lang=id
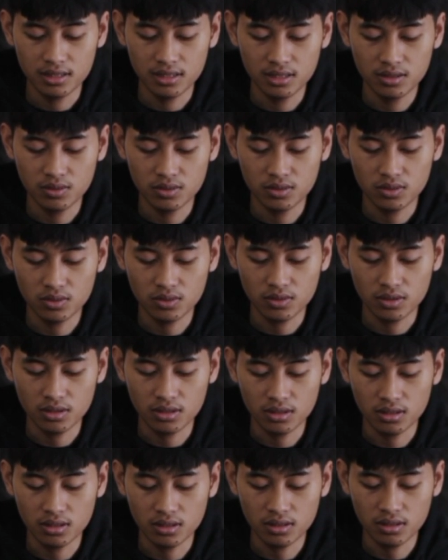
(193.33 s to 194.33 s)
Di sini untuk
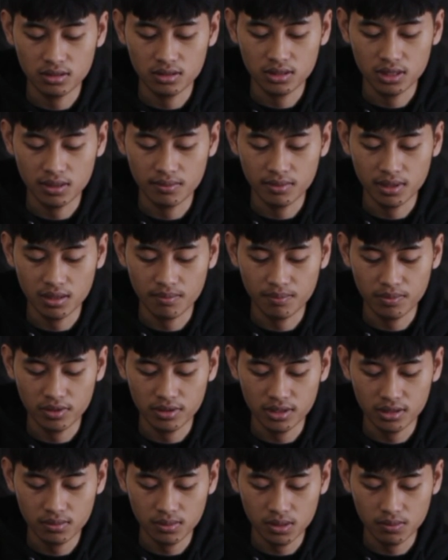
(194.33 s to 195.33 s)
uh, cara
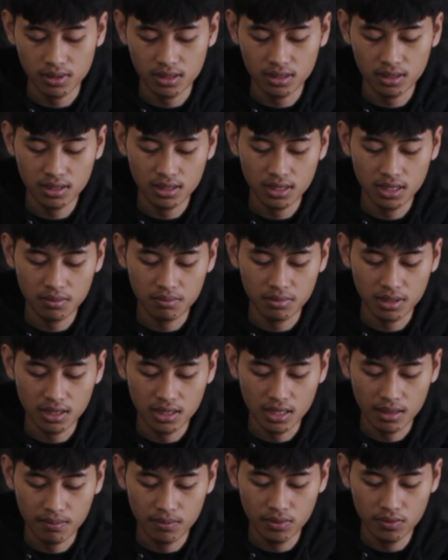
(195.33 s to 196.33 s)
menguploadnya teman-teman klik
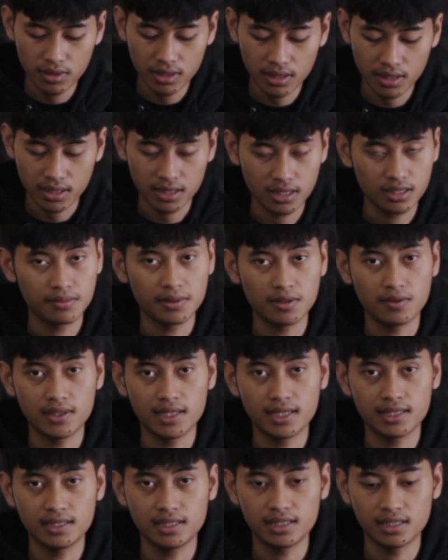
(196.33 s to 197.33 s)
bergabung yang ada di
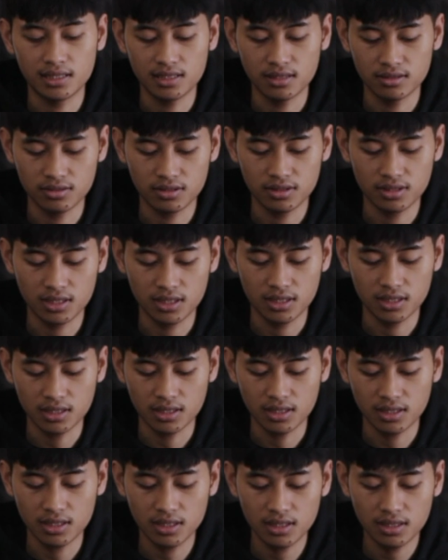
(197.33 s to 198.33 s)
bawah ini ya. Langsung saja
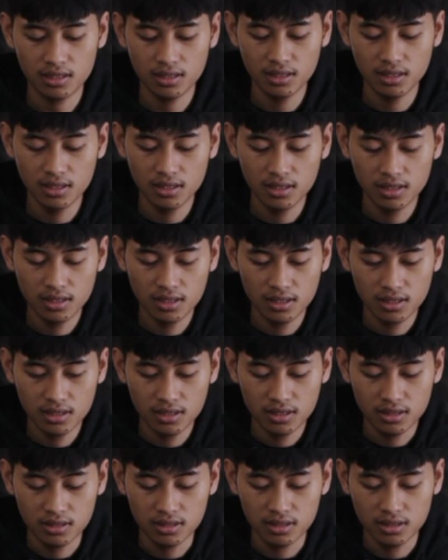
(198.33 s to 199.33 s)
kita klik.
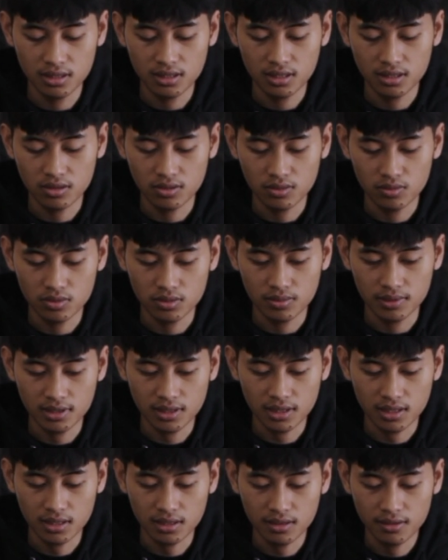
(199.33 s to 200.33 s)
Di sini kita tunggu
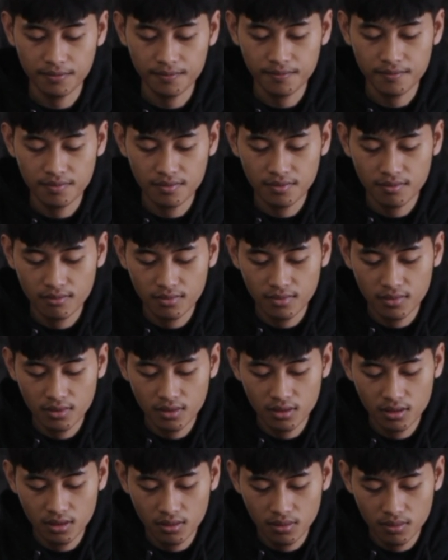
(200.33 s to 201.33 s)
sebentar ya.
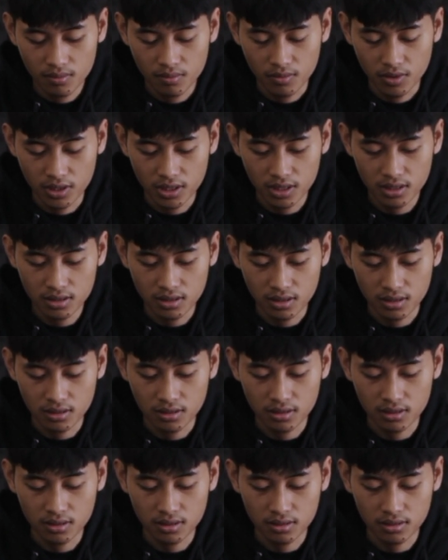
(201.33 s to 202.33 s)
Mungkin
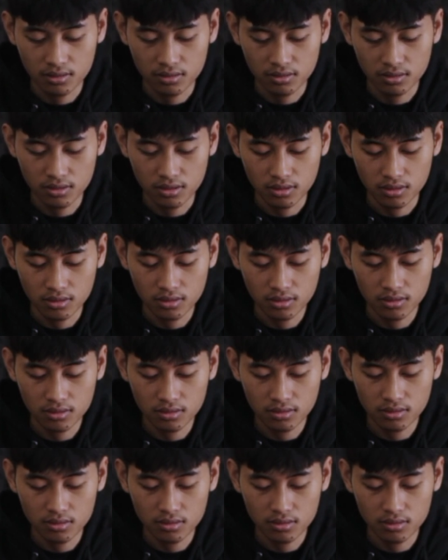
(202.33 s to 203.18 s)
uh, untuk